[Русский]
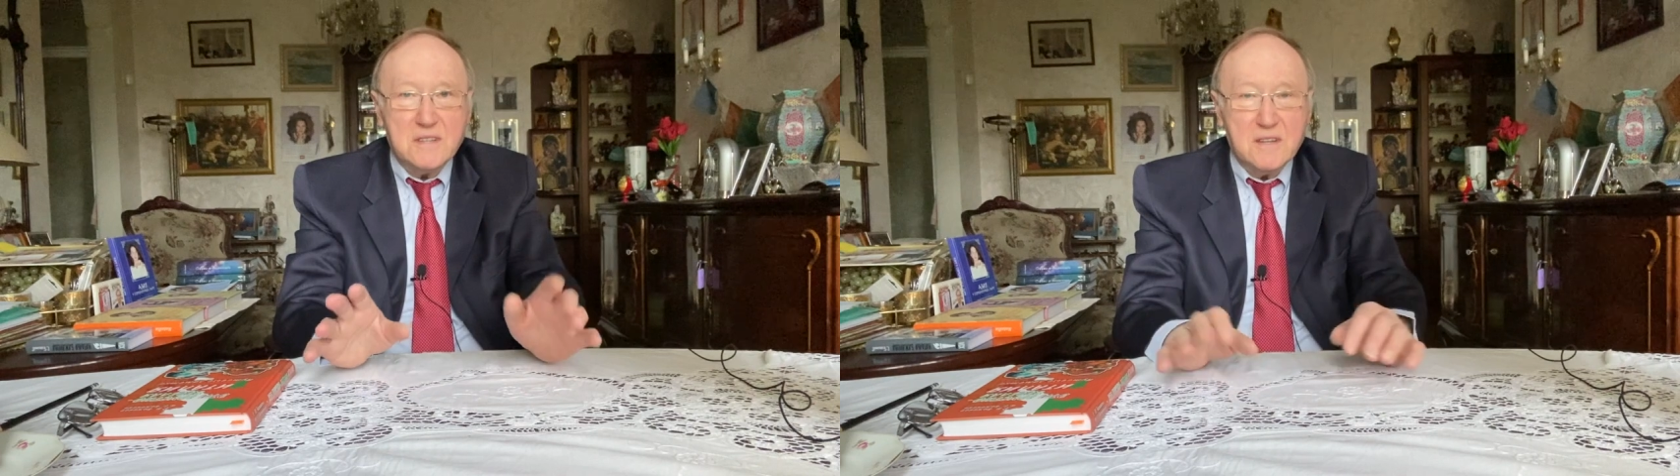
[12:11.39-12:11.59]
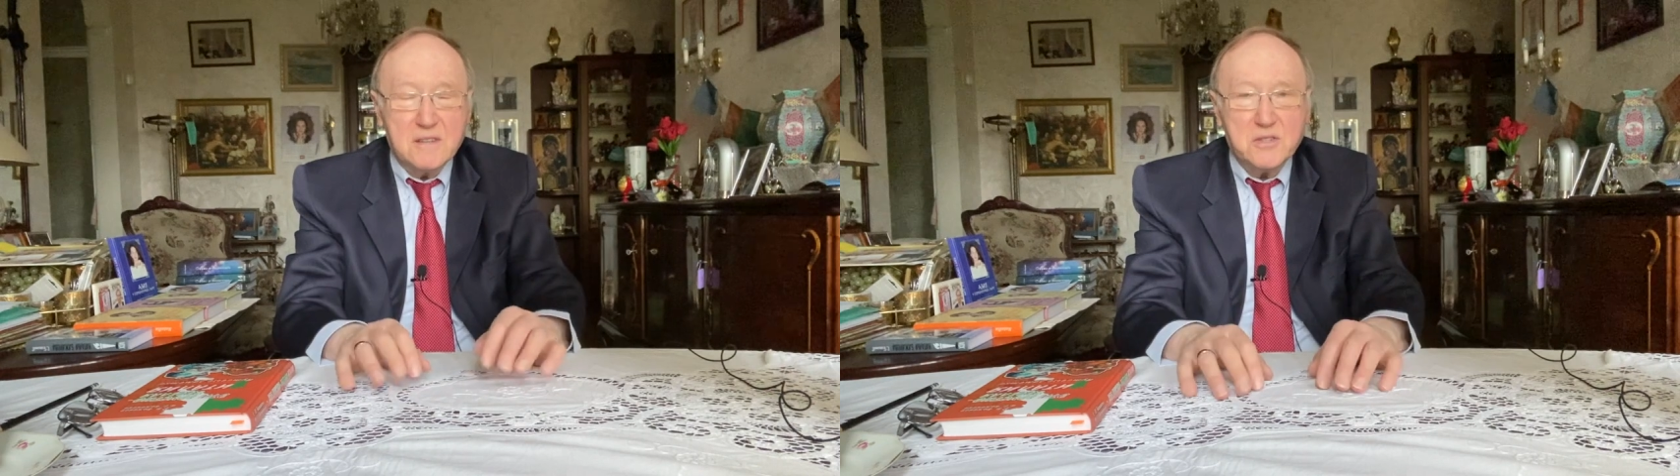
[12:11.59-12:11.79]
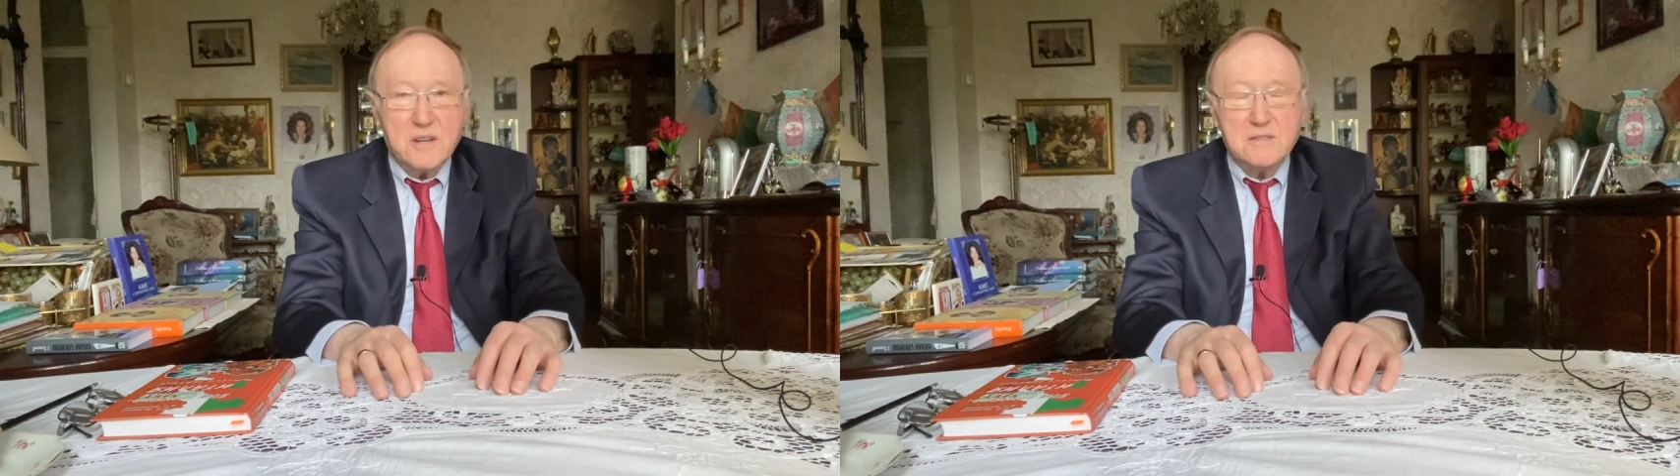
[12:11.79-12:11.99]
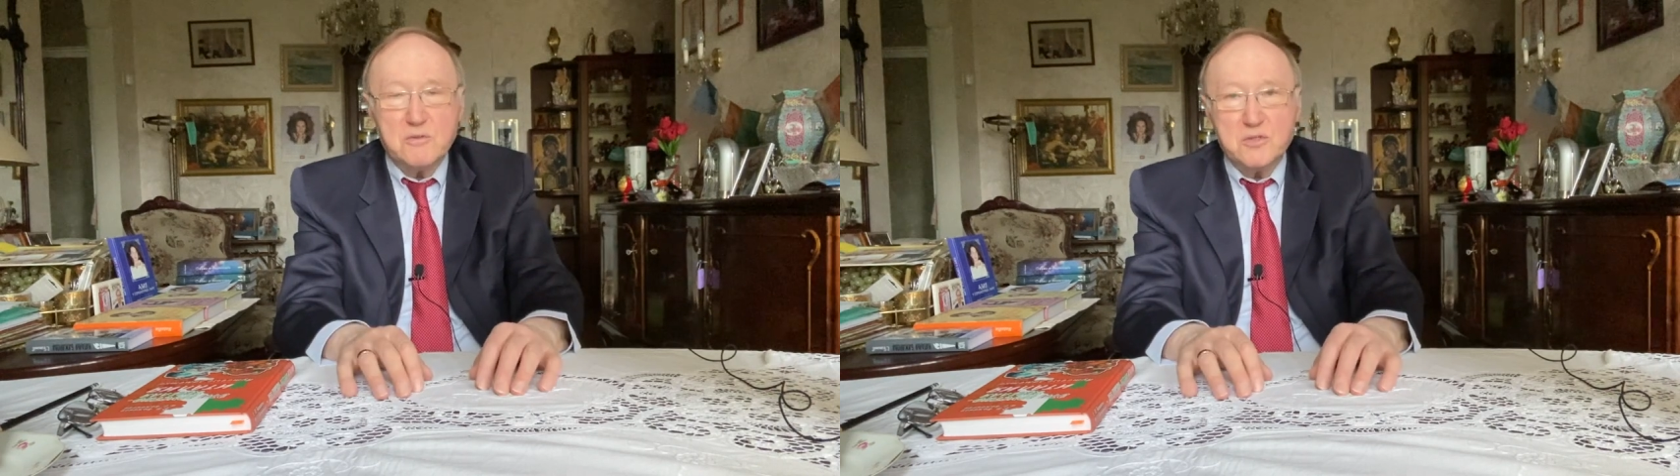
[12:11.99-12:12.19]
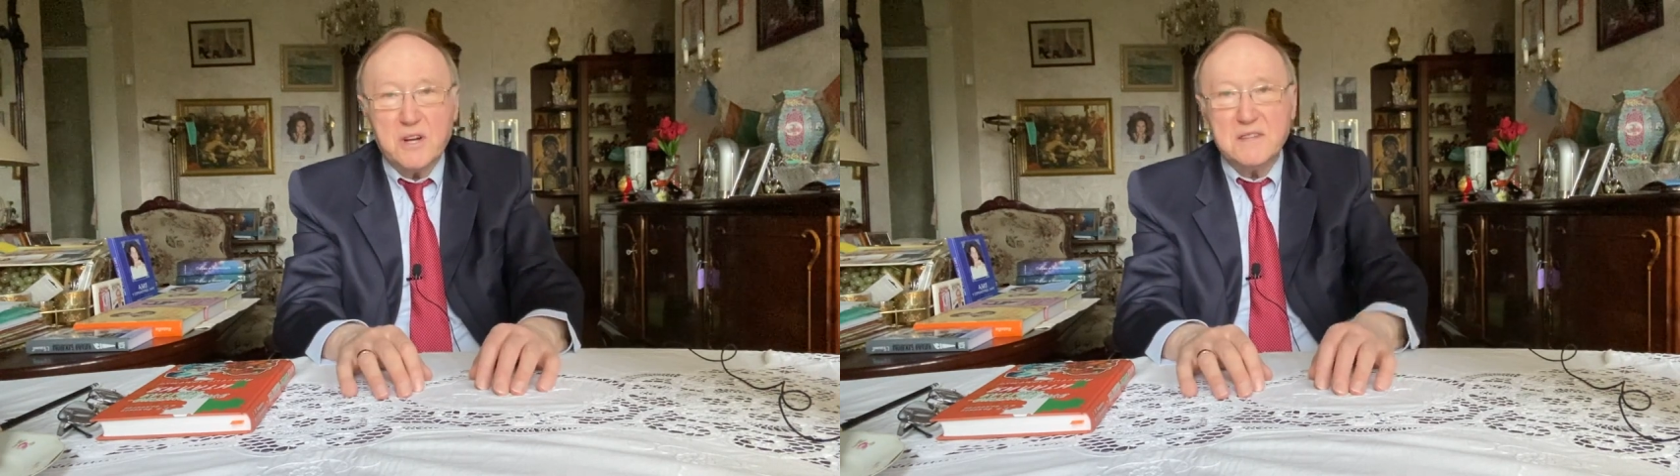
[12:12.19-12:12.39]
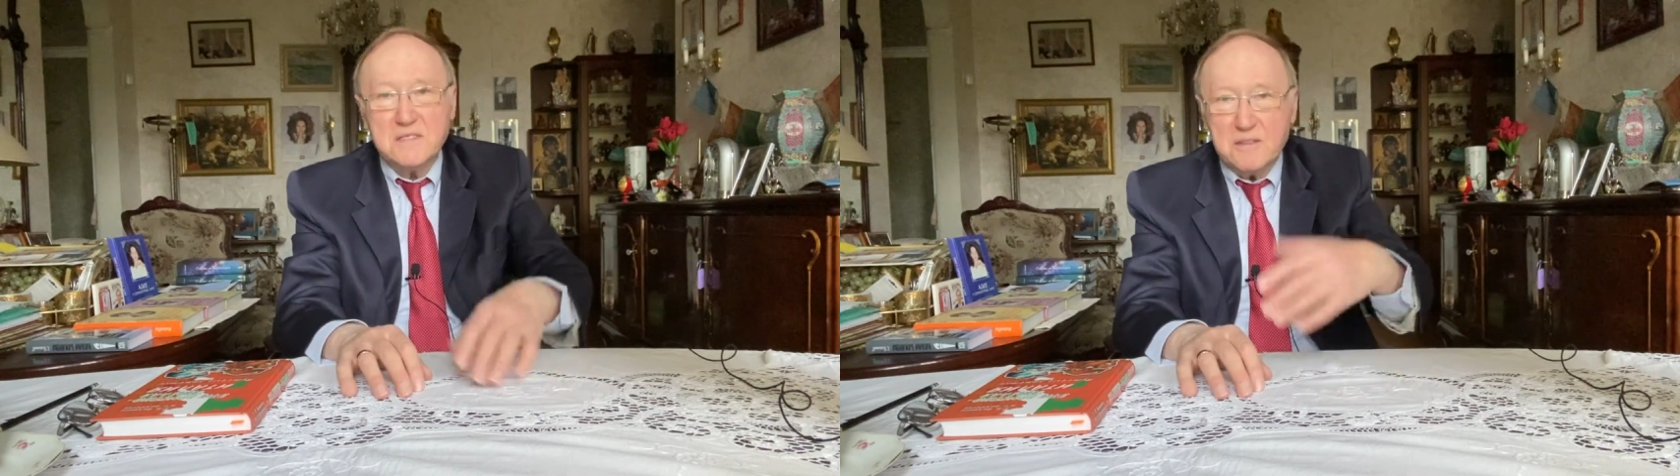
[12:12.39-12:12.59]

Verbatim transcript: и даже разрушаться,